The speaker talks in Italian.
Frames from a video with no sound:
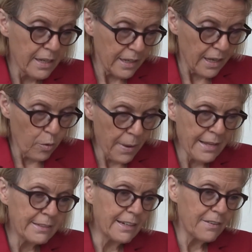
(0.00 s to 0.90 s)
che,
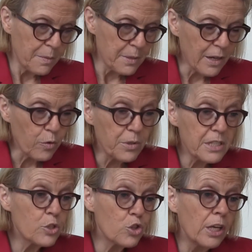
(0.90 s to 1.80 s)
comanda, la femmina che
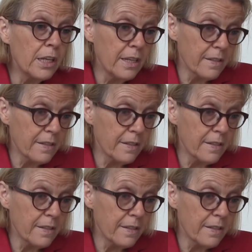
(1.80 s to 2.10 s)
obbedisce,